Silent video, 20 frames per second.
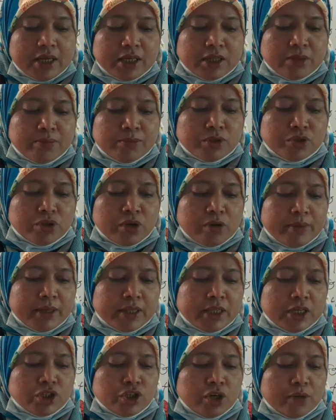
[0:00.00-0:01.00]
ঈদ
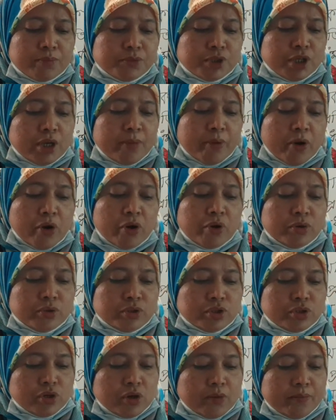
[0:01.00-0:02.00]
মুসলমানদের সবচেয়ে বড়
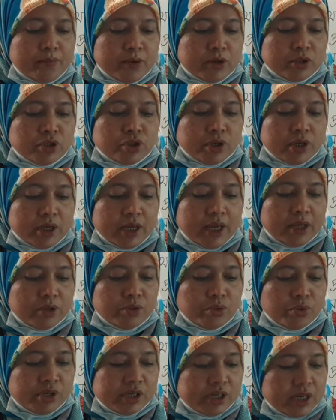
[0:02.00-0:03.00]
উৎসব বছরে
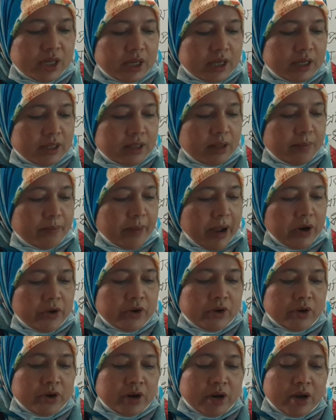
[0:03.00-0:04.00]
দুইটি ঈদ
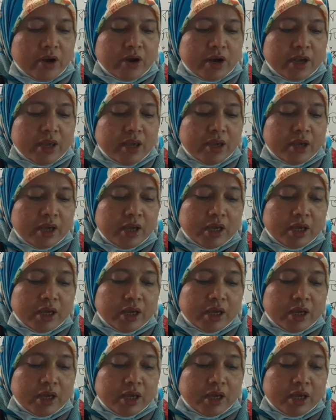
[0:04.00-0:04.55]
পালন করা হয়